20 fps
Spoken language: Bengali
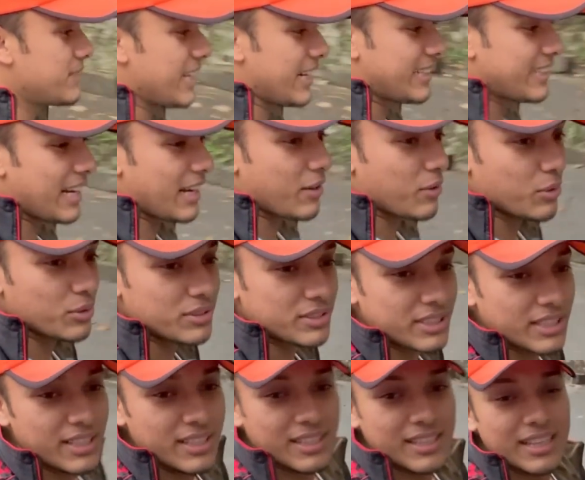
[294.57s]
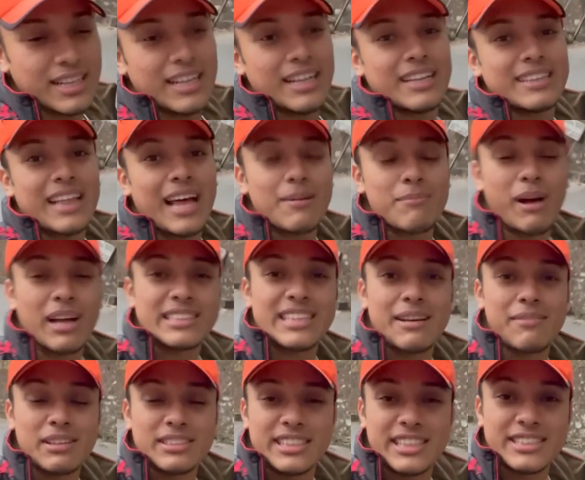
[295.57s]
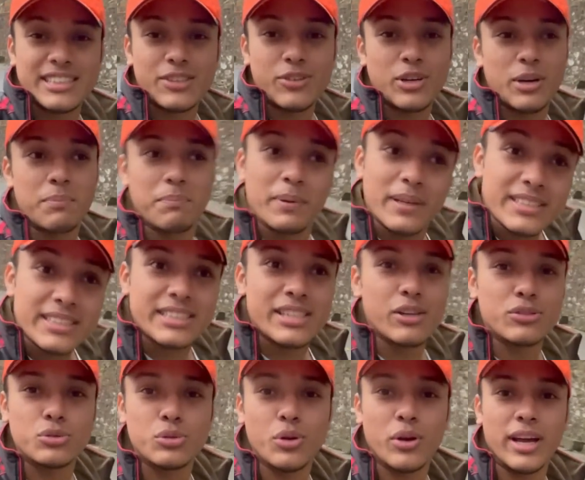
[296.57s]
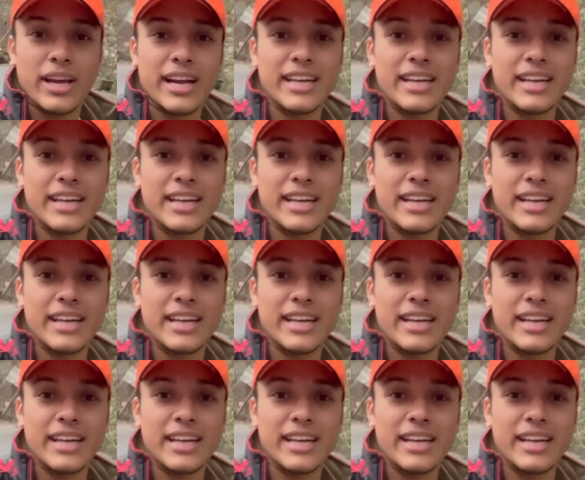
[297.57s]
চেক টেক করছে তার মাঝে আবার ঝিরঝির করে বৃষ্টিও শুরু হয়ে